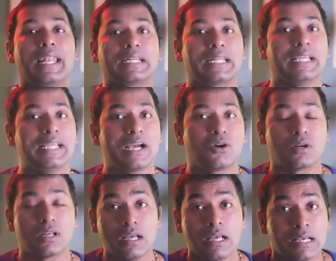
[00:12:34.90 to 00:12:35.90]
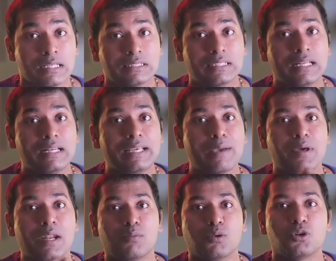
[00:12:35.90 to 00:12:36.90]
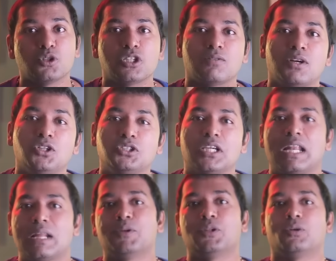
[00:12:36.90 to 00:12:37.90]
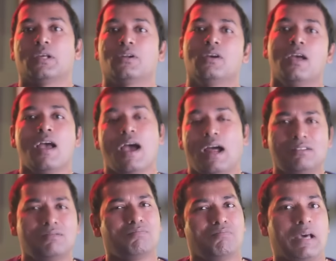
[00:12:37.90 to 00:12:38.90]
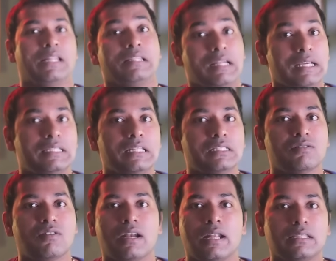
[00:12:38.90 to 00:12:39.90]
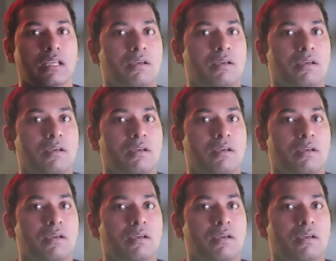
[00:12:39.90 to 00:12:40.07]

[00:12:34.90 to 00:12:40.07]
ఎలక్ట్ అయ్యాక కూడా స్టిల్ కెమెరా ముందుకు వచ్చిన వాళ్ళు చాలా మంది ఉన్నారు అండ్ మనందరికీ తెలిసిన వాళ్ళైతే